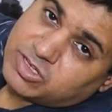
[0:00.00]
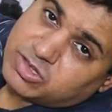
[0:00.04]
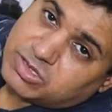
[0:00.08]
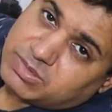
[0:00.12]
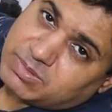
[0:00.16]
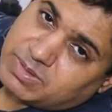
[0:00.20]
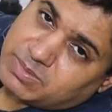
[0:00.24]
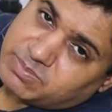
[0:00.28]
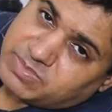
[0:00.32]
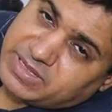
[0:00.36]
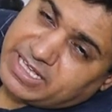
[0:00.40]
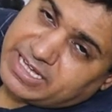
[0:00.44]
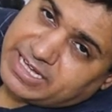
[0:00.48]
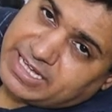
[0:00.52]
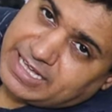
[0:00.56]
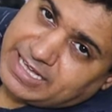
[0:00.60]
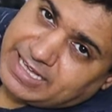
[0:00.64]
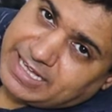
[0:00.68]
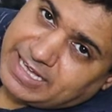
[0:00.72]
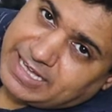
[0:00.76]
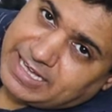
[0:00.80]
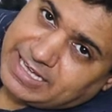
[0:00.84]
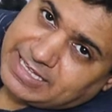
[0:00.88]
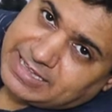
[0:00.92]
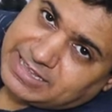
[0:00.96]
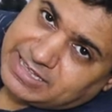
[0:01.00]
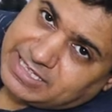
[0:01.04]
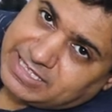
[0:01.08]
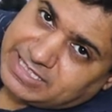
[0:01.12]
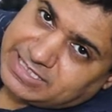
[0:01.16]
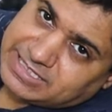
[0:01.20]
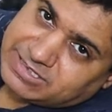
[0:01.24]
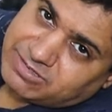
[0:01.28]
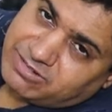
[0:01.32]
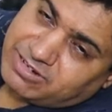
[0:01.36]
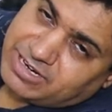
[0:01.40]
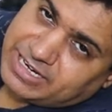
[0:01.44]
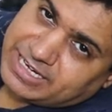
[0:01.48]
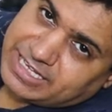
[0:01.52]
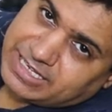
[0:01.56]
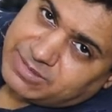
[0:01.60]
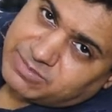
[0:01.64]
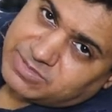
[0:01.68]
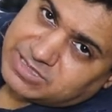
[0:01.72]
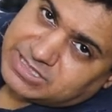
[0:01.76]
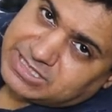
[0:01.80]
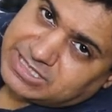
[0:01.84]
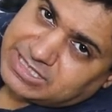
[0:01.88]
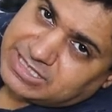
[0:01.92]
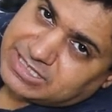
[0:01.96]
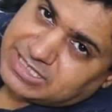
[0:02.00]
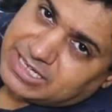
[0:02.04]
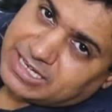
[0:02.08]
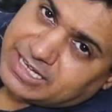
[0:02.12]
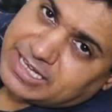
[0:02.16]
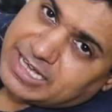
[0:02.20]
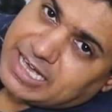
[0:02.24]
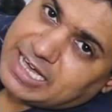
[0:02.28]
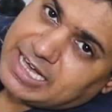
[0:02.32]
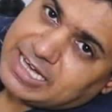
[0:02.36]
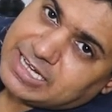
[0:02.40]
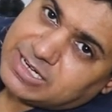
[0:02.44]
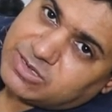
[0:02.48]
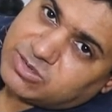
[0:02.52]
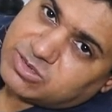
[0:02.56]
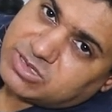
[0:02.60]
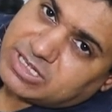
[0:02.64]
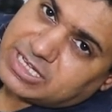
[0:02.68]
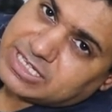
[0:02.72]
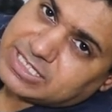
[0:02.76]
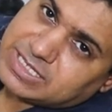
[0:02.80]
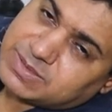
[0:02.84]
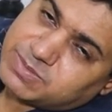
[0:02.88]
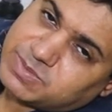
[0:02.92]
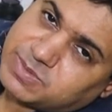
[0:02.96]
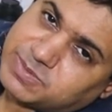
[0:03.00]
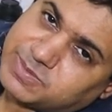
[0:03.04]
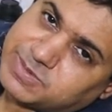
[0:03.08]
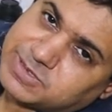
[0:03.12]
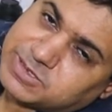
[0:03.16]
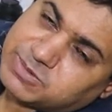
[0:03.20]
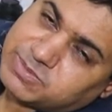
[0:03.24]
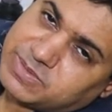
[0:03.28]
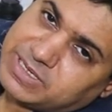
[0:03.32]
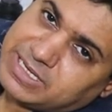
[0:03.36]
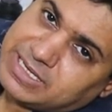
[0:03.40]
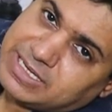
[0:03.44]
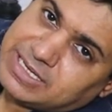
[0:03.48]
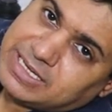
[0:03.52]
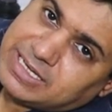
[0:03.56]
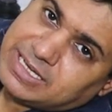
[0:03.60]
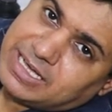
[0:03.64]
तब हम देखेंगे कि 30 वाट की मशीन का क्या हाल होता है जब हम इसमें